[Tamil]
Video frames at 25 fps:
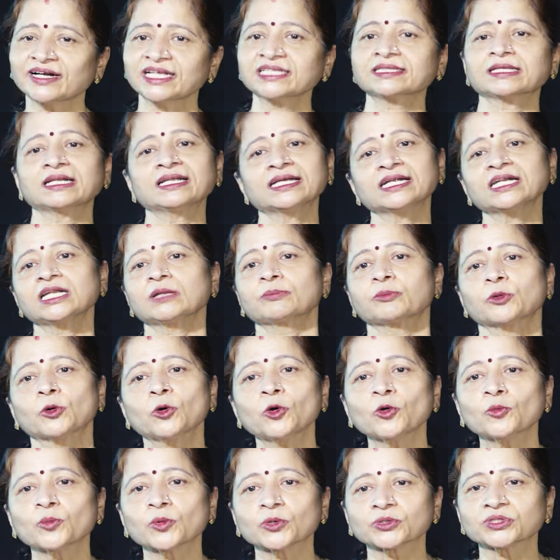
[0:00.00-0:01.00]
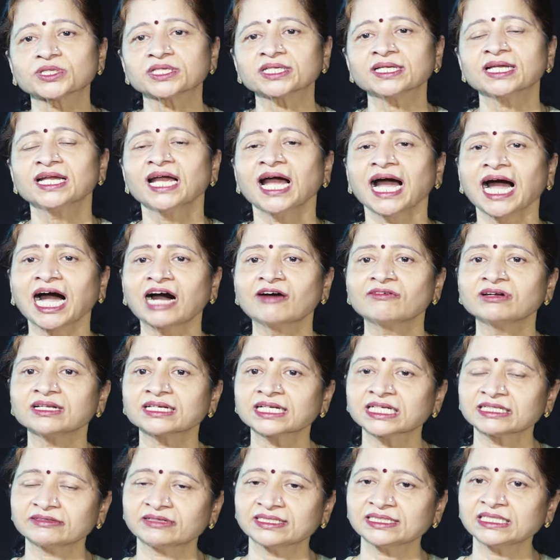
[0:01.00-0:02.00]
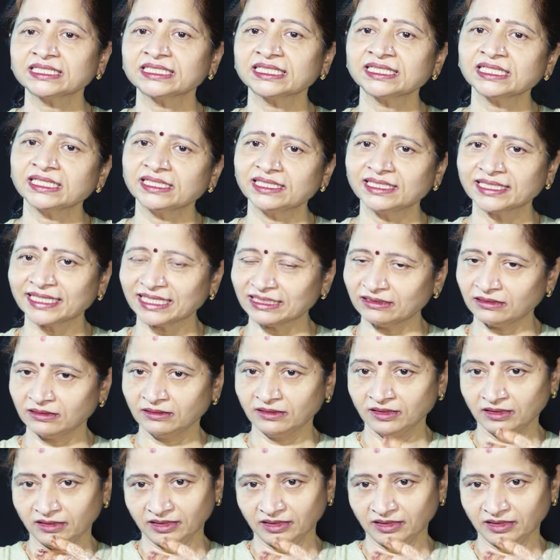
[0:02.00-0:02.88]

வலைத்தளங்களில் போகும்போது அவளுக்கு வந்து நீங்கள்